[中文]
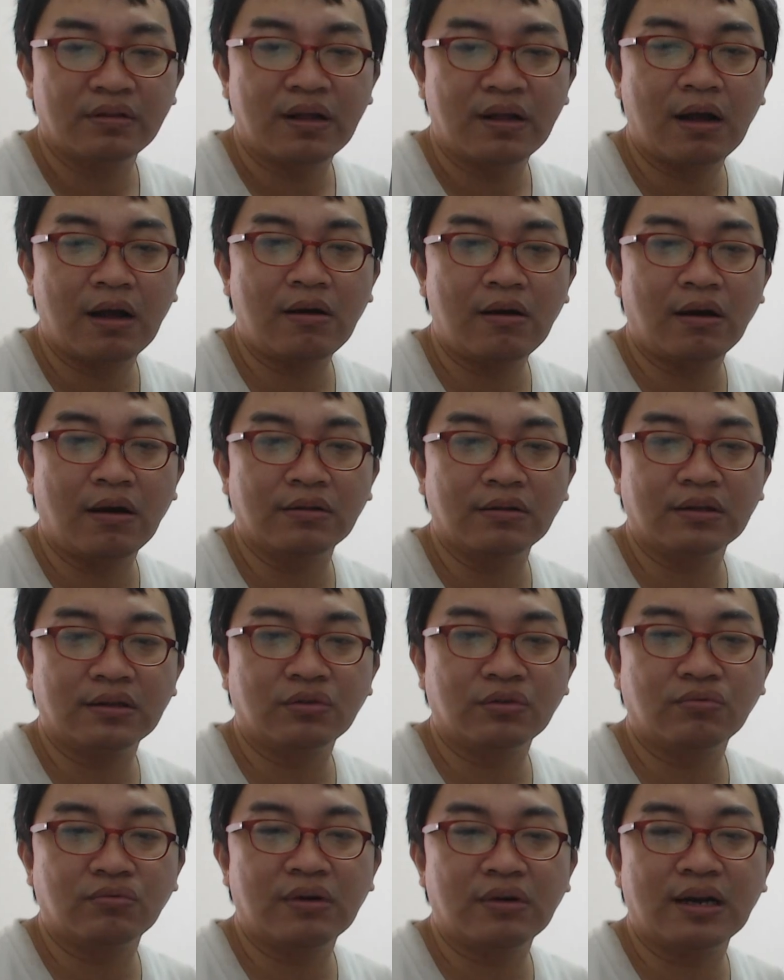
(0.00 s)
好好的
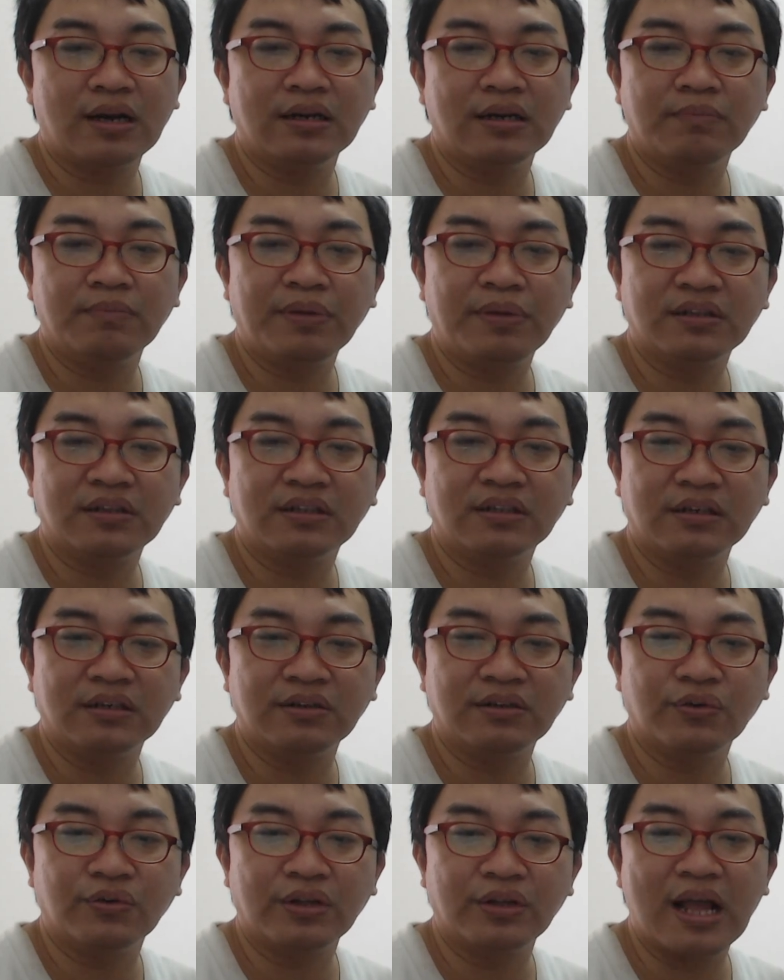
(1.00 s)
突然呢变成
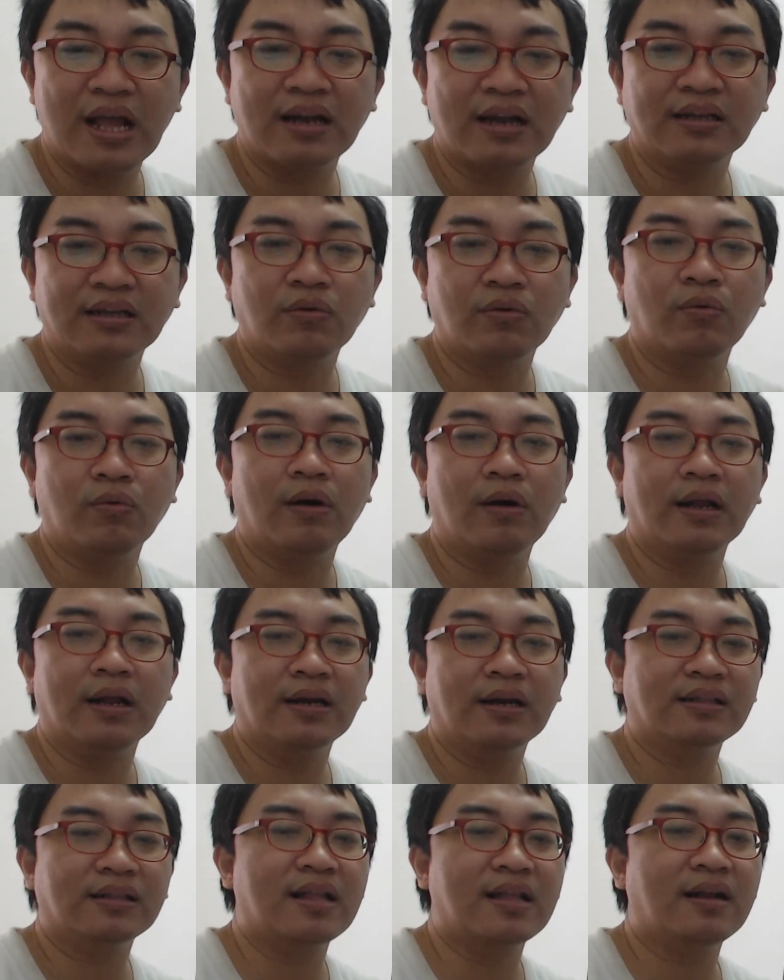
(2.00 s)
了有压力过来，
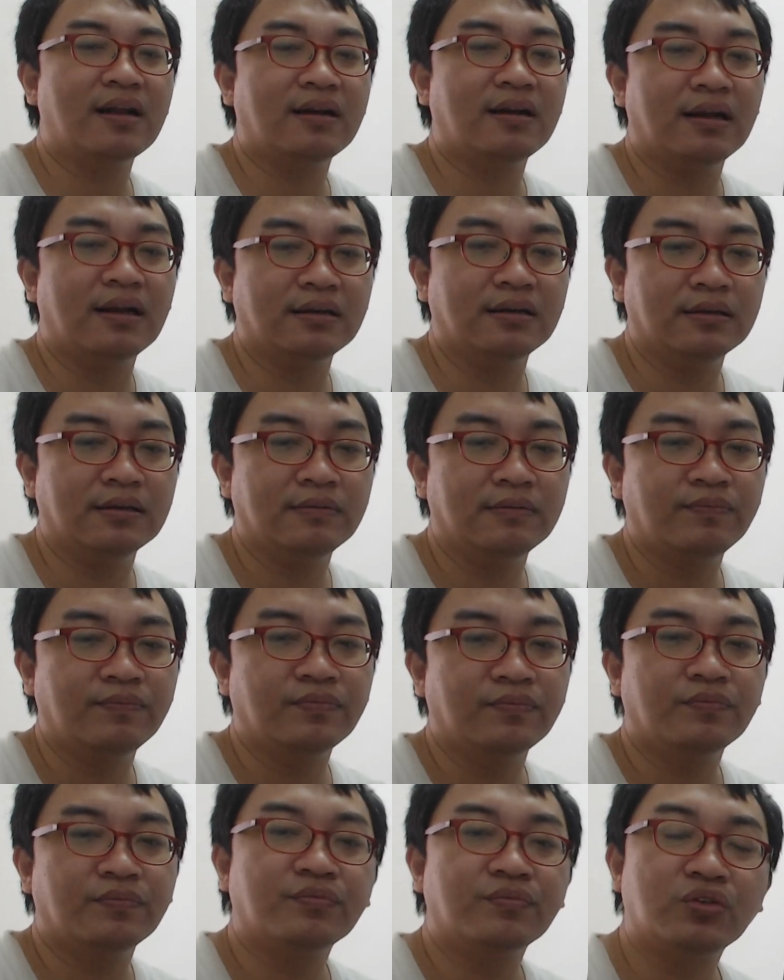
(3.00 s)
那当然呢，
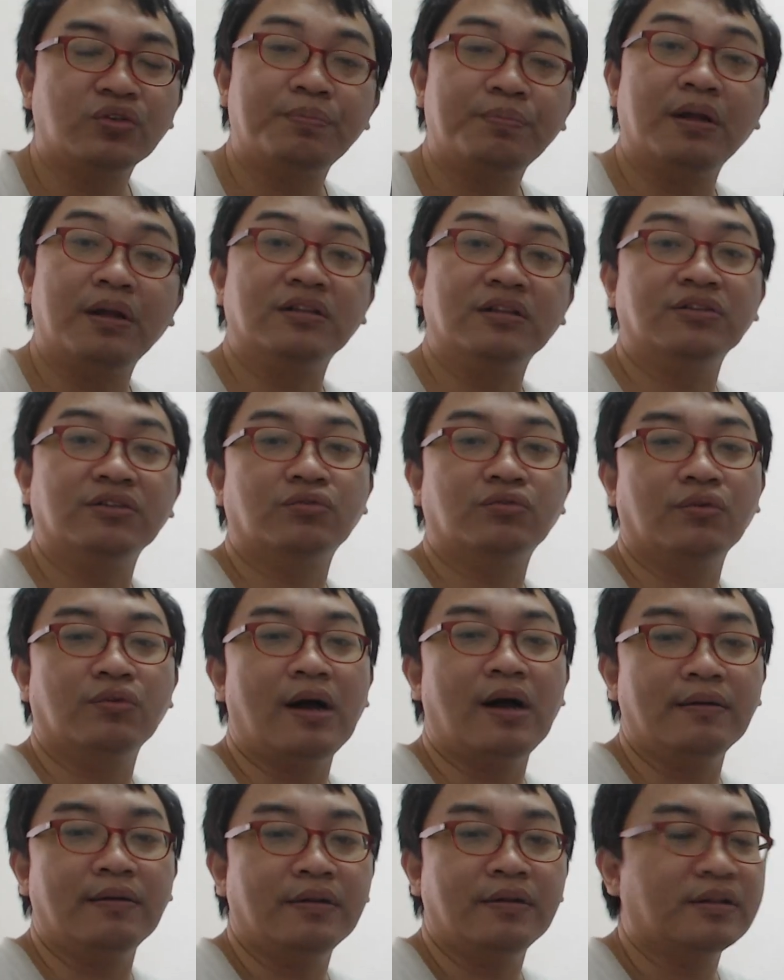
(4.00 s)
就表示
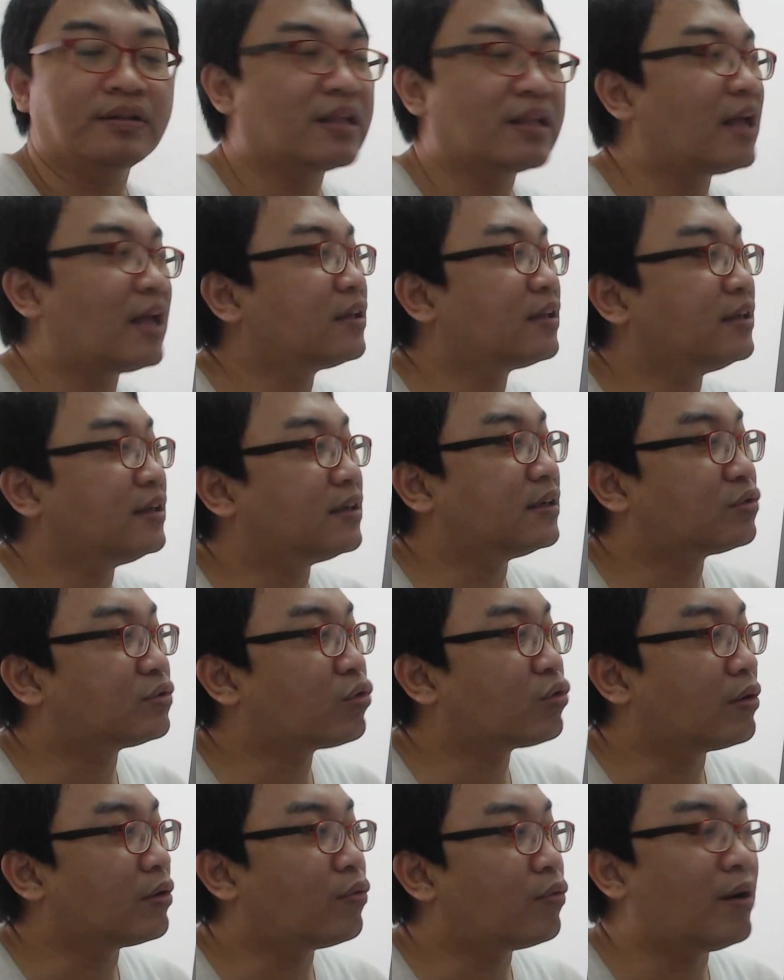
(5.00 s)
说啊，他的一个
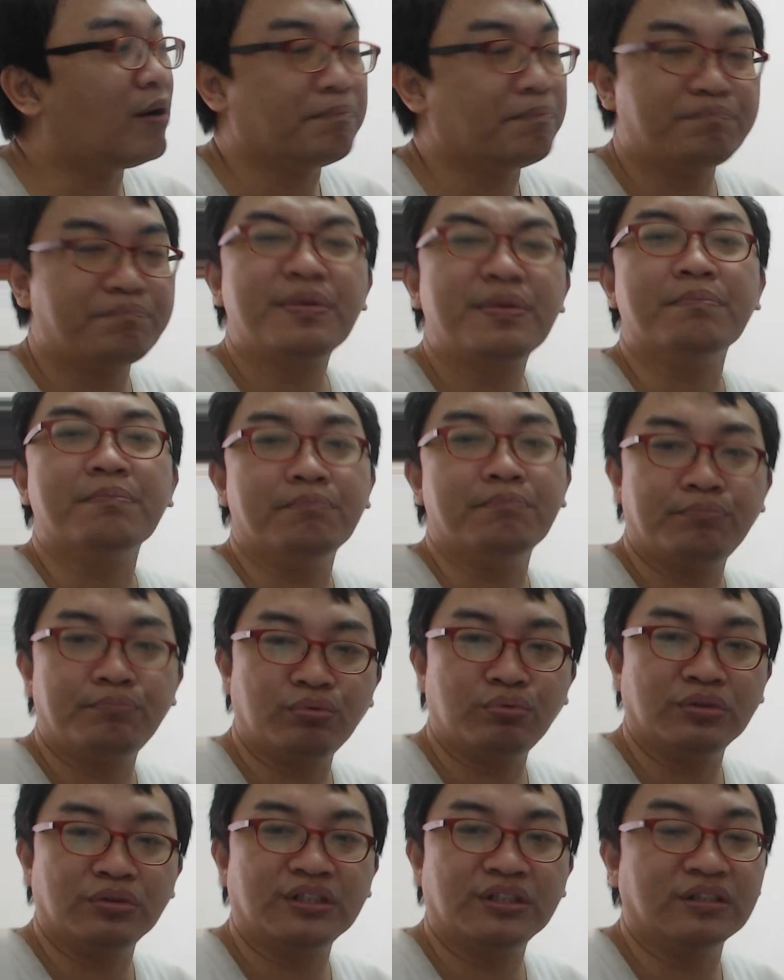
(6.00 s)
状况并
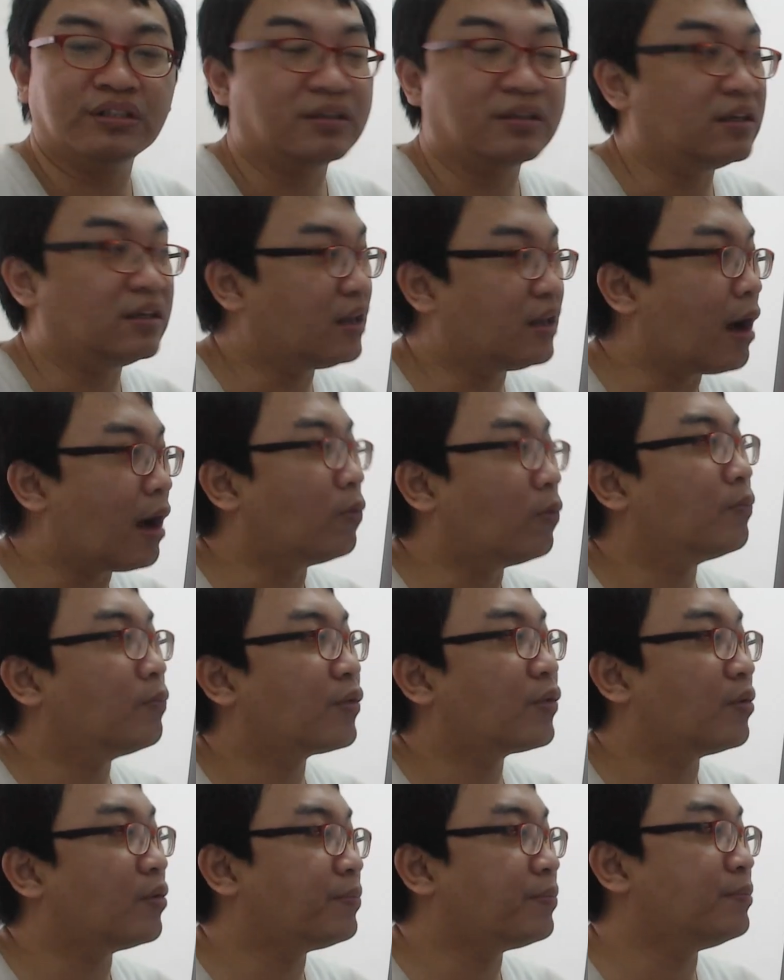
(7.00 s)
不是很好，
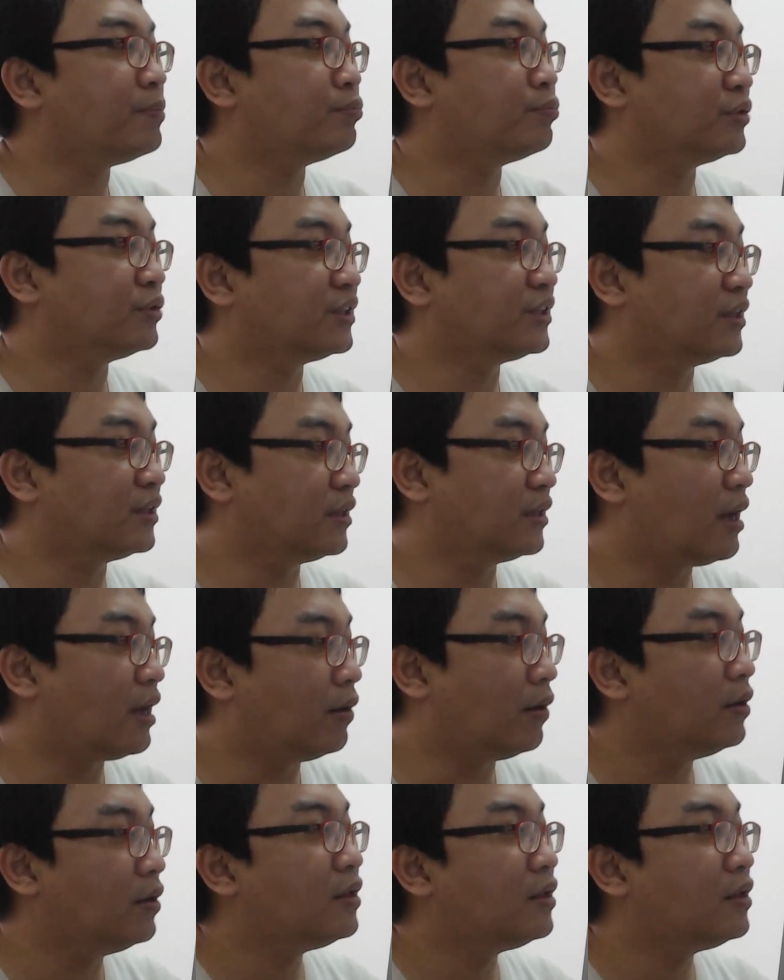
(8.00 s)
哦，并不是很好，